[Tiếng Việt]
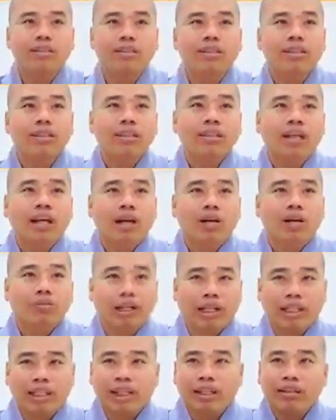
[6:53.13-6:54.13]
Không phải chỉ
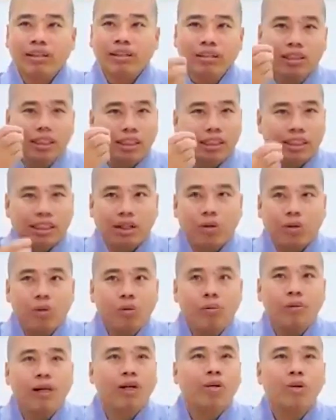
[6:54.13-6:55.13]
có người xấu mà
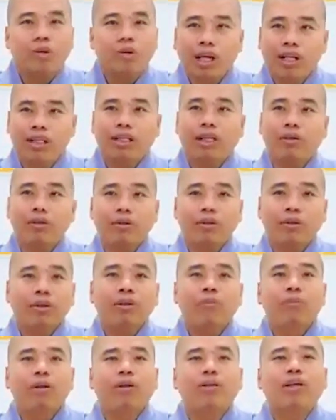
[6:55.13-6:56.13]
cô đơn đâu, mà có
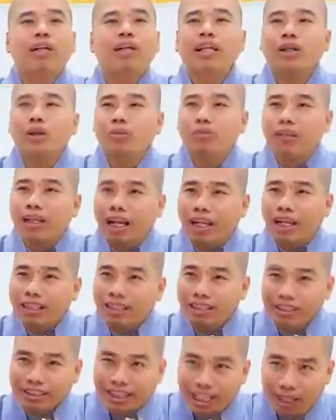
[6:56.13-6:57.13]
khi cũng cả người
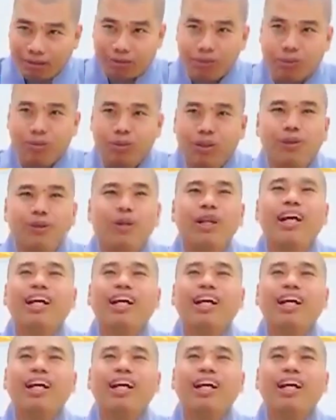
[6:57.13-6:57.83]
đẹp cũng cô đơn.